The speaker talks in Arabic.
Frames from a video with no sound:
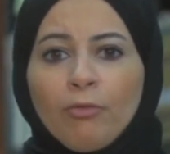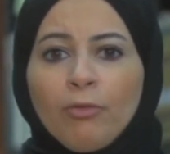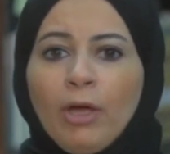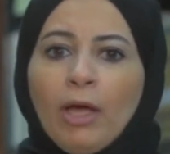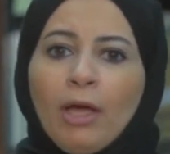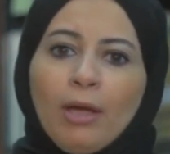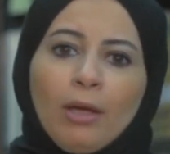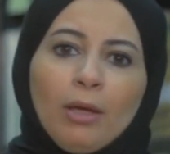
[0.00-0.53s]

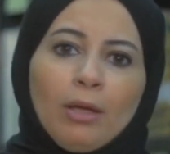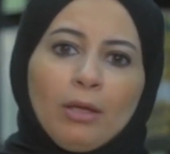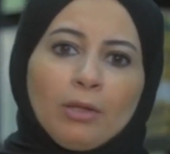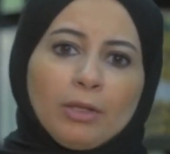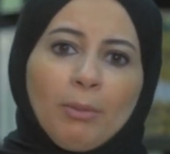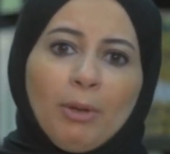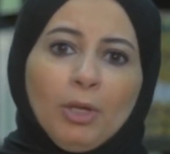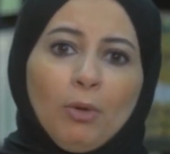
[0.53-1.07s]

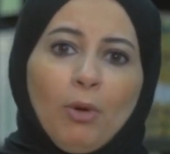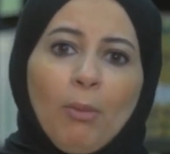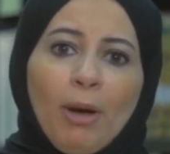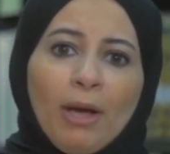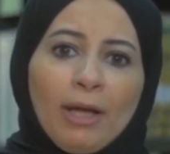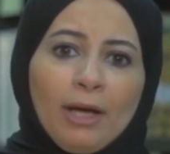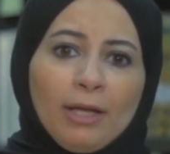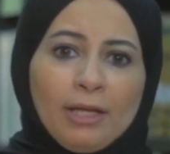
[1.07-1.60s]
فطبعا هو
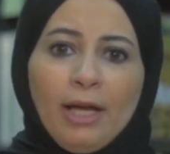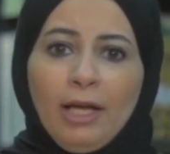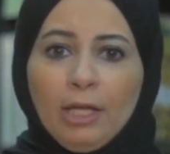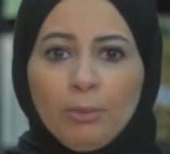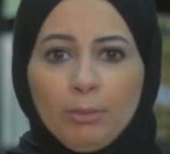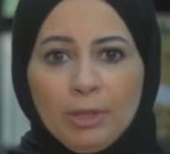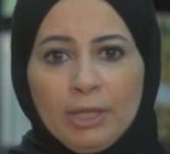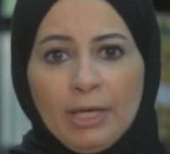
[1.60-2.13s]
ما كان
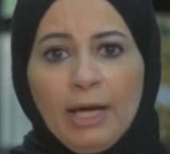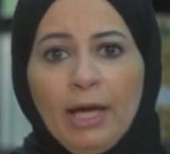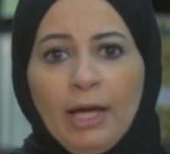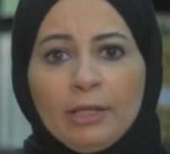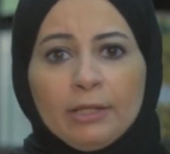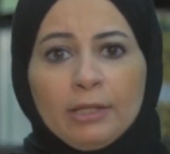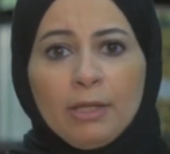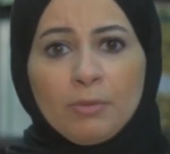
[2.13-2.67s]
يحلم أن
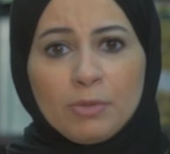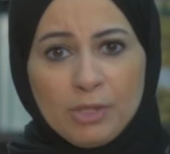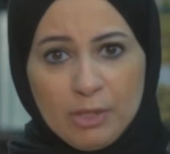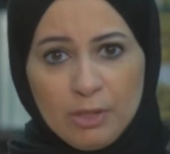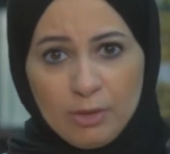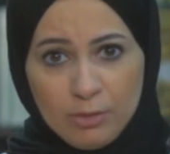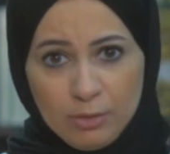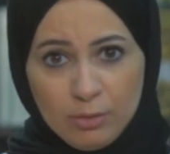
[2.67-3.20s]
أحد
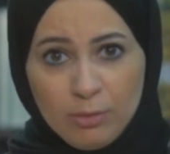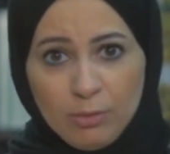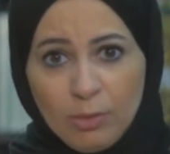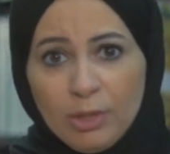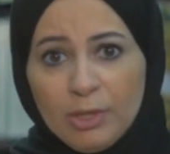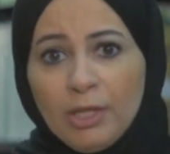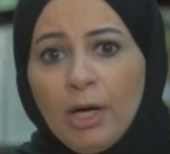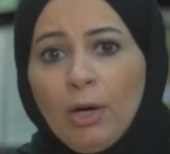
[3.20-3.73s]
يمسك
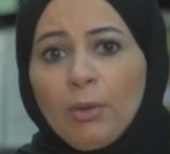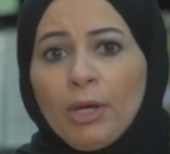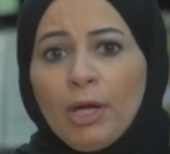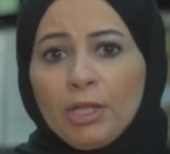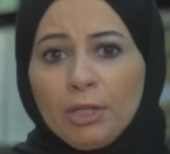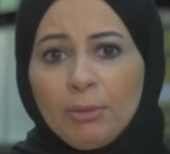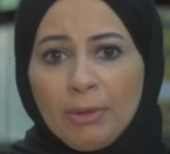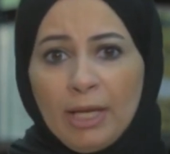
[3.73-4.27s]
ولده أو
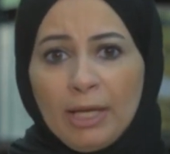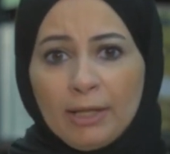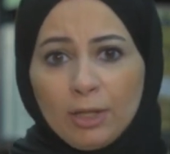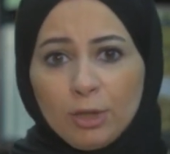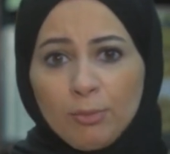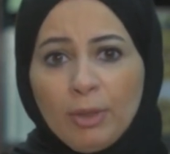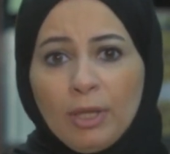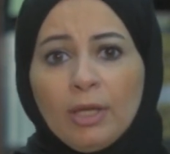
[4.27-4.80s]
يقدم له
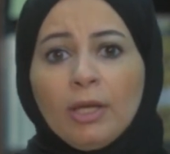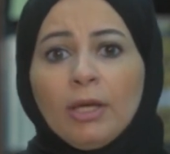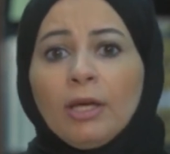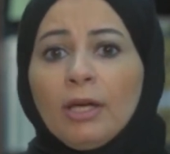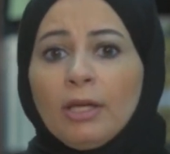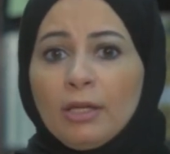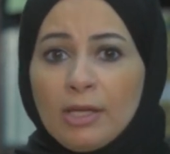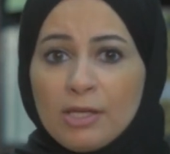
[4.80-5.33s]
الخدمة
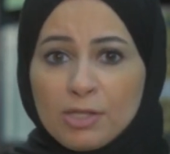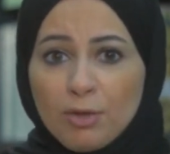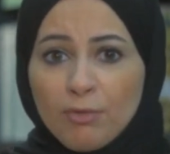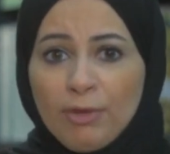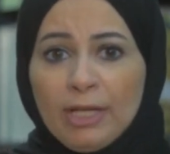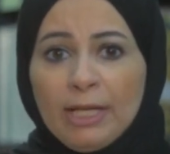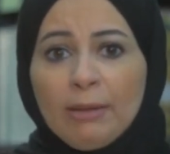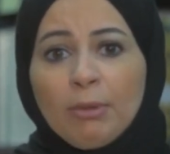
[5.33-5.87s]
أنه
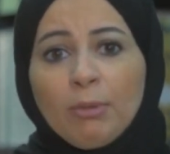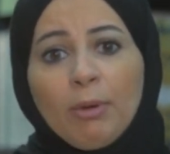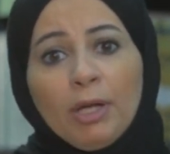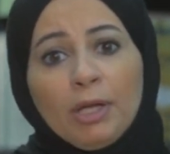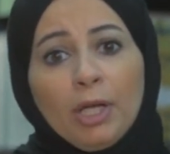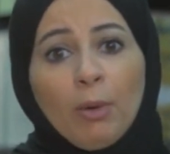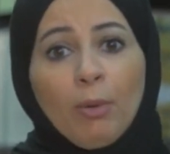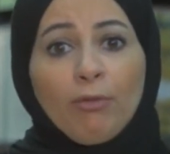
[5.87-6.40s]
يصرف عليه بما
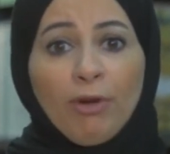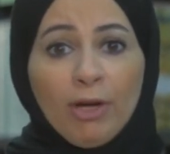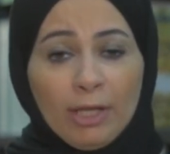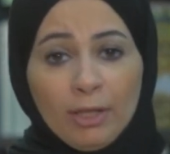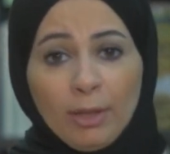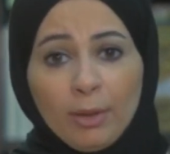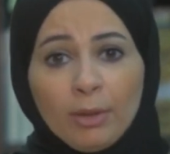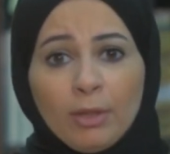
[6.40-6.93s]
أنه هو
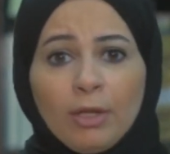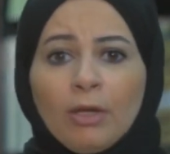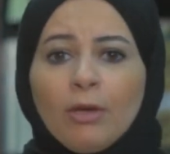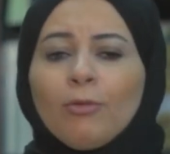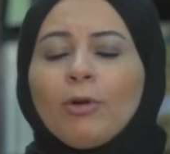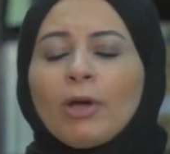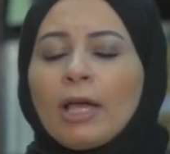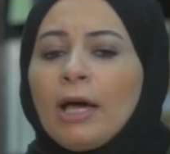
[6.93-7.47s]
فقير
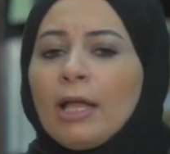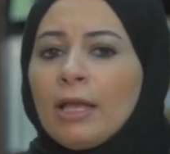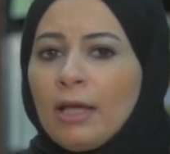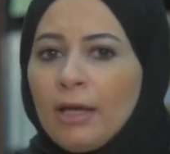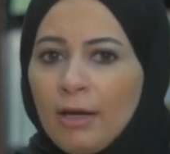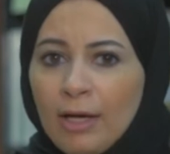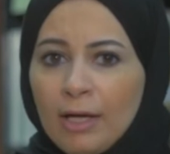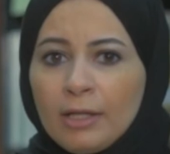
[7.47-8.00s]
فقال
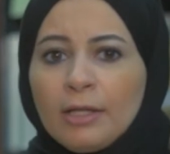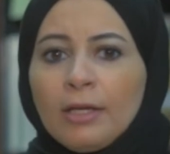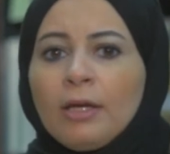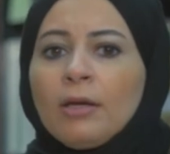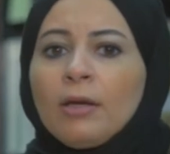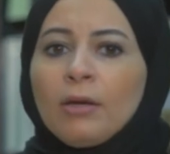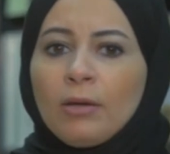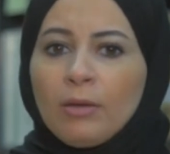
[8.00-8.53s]
له أنا
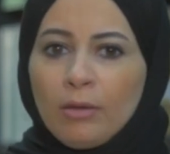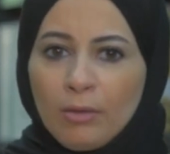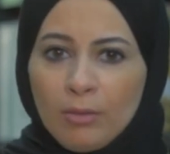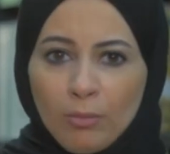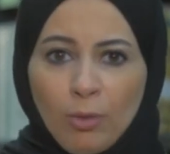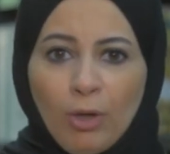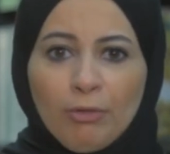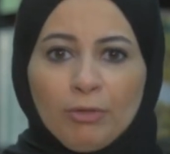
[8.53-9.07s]

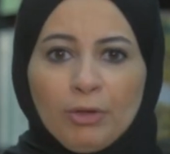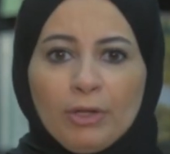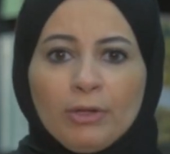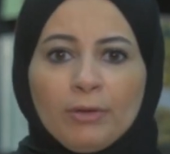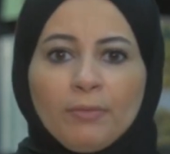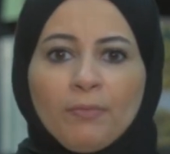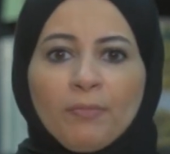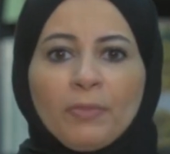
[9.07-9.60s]
موافق
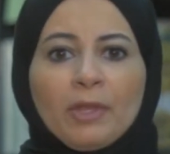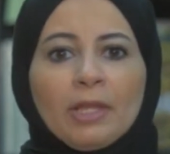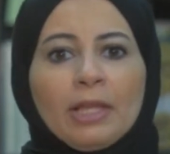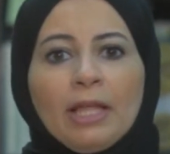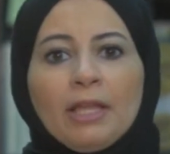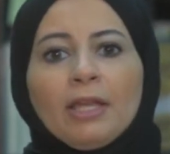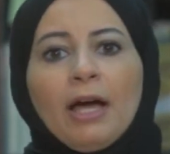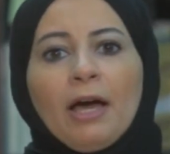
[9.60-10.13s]

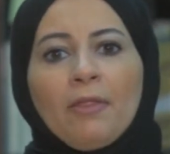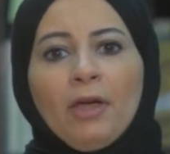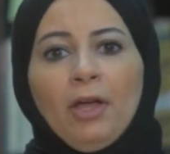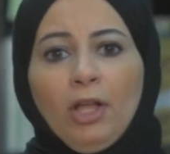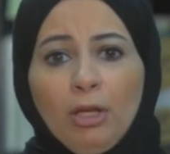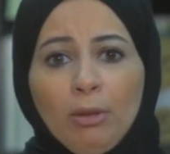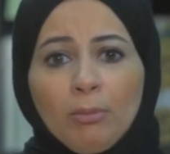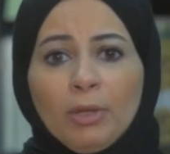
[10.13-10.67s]
لأن هذا
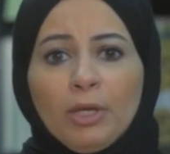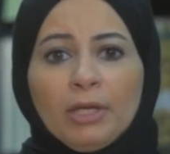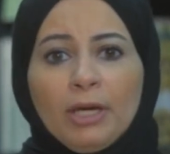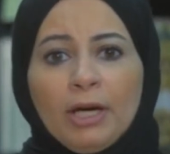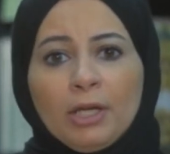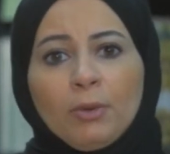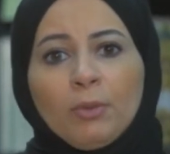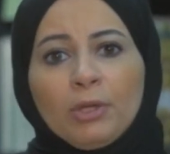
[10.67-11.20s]
حلم أن
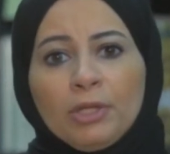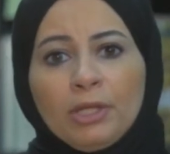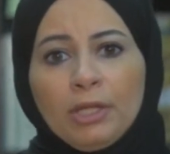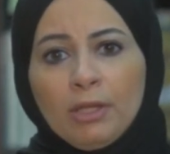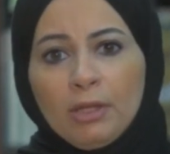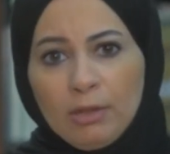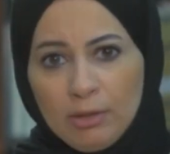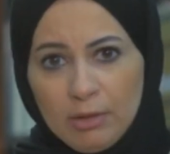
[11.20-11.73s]
أنا
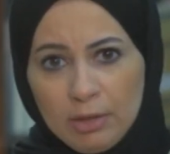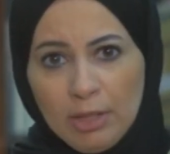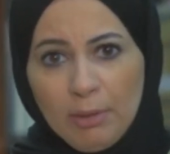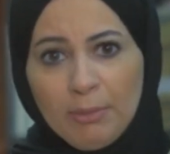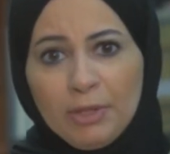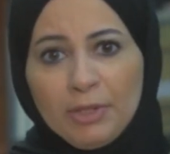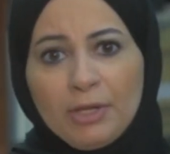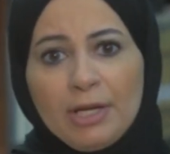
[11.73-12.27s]
ولدي
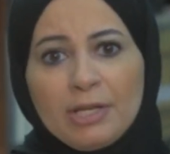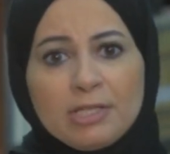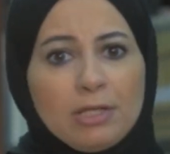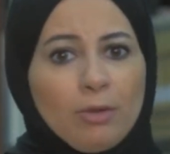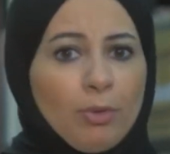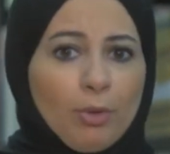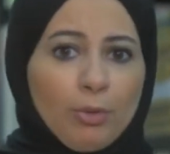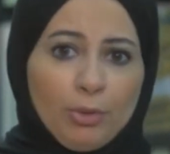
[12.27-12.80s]
يكمل
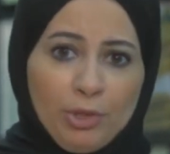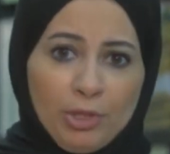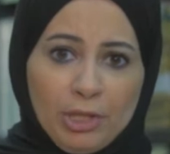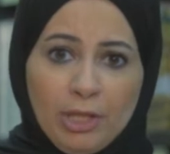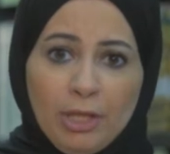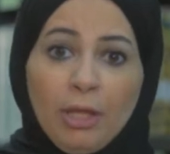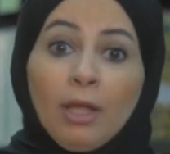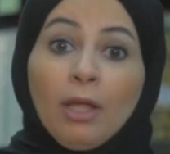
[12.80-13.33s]
دراسته ويكون
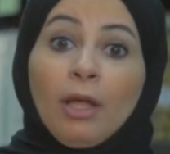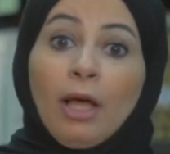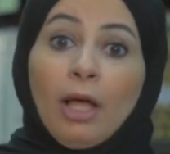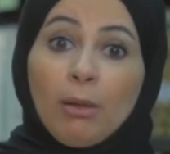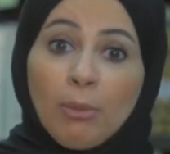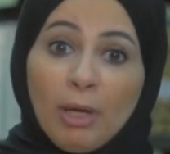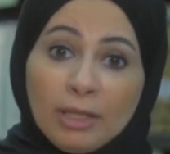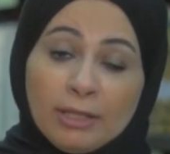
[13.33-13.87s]
عندي
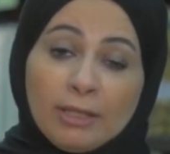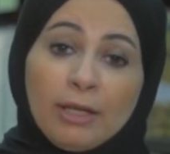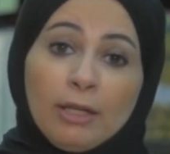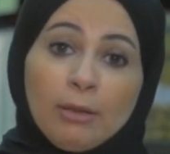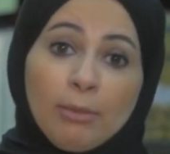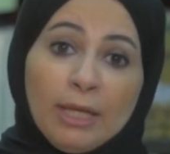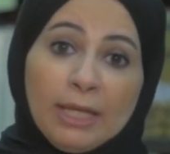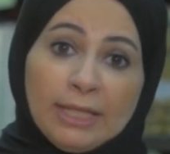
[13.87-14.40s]
المقدرة
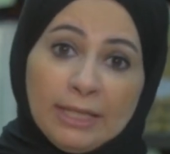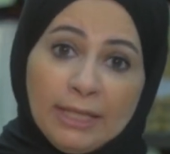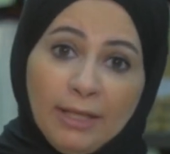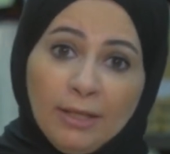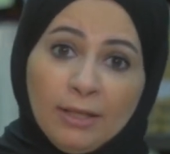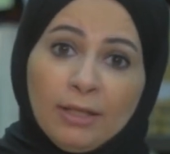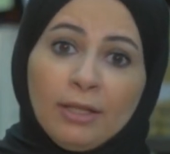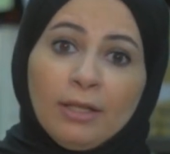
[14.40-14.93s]
المالية
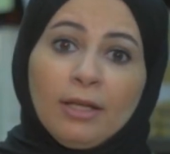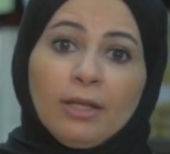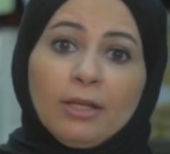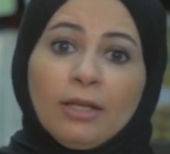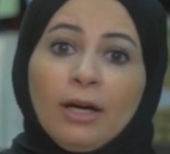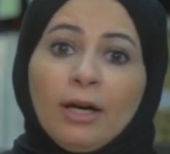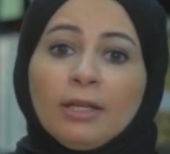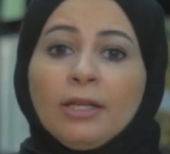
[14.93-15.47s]

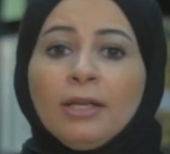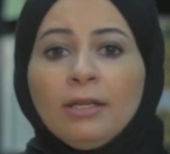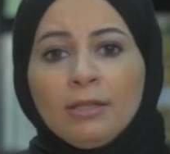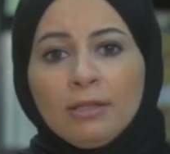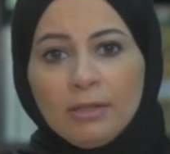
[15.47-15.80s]
أن أنا